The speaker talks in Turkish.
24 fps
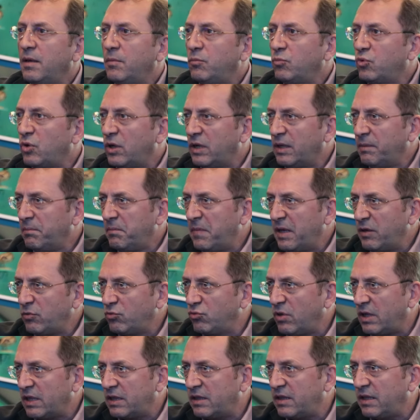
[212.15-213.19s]
buranın
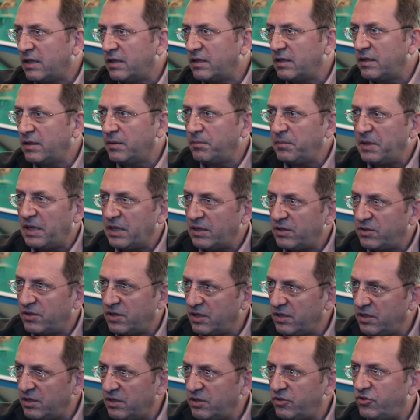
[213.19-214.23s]
mevzuatlarını, biraz
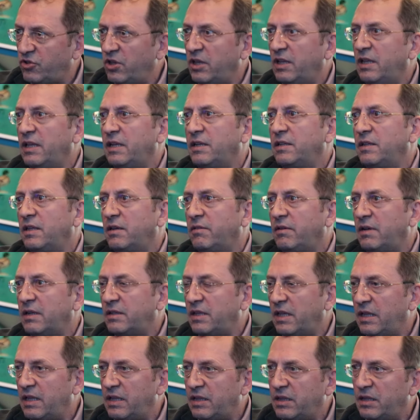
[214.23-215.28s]
sıkı şeyleri de
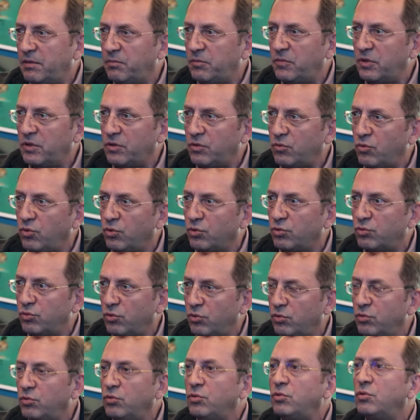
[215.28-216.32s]
var, denetimdir,
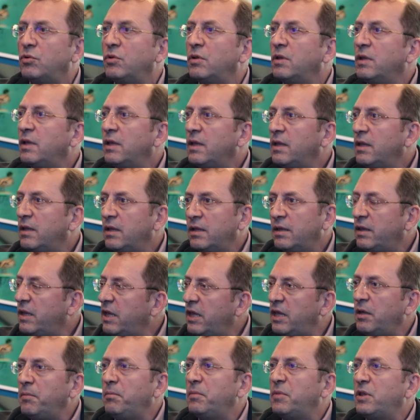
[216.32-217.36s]
kontroldür. Ne
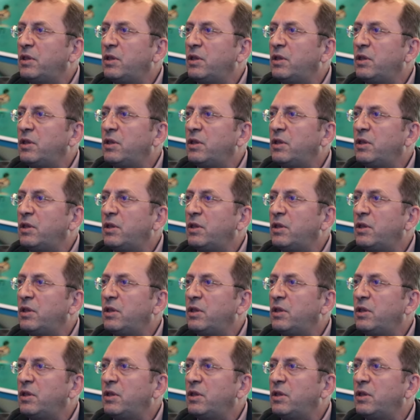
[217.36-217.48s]
gibi bir